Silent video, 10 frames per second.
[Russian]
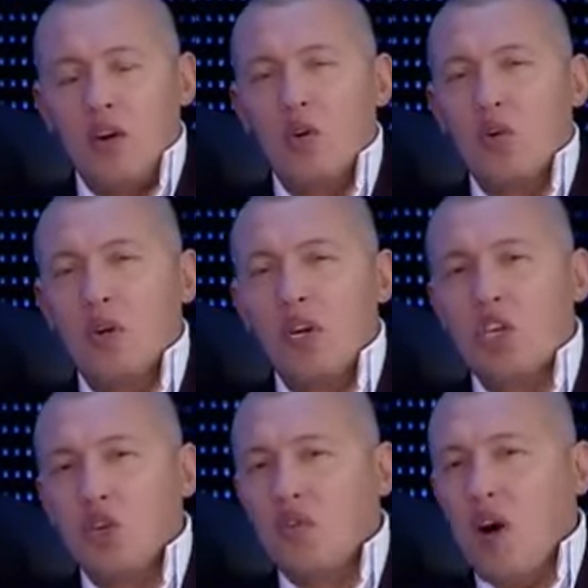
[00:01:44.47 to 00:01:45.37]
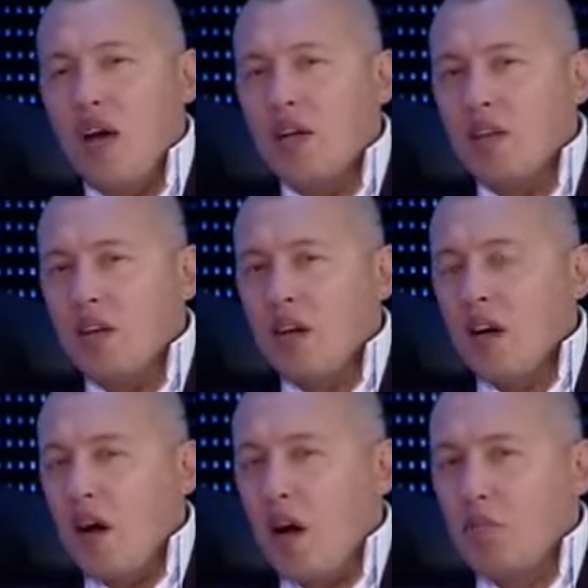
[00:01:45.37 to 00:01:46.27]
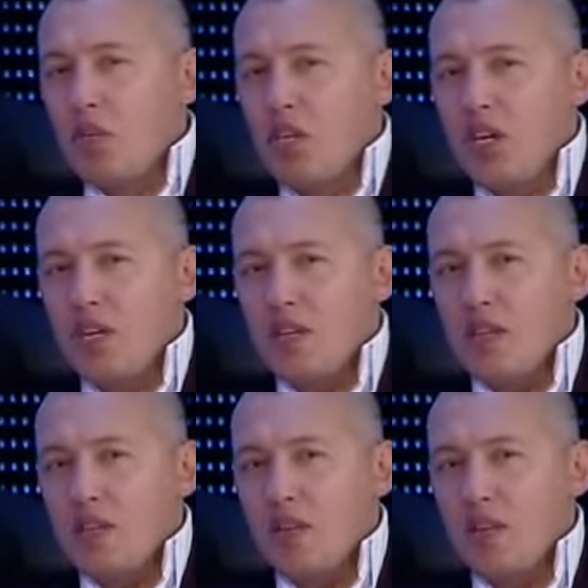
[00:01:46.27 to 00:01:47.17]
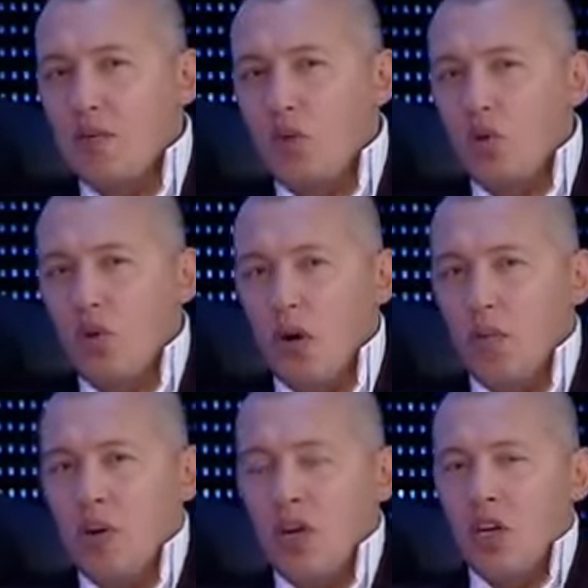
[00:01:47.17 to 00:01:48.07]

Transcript: он переживает общение со Святым Духом,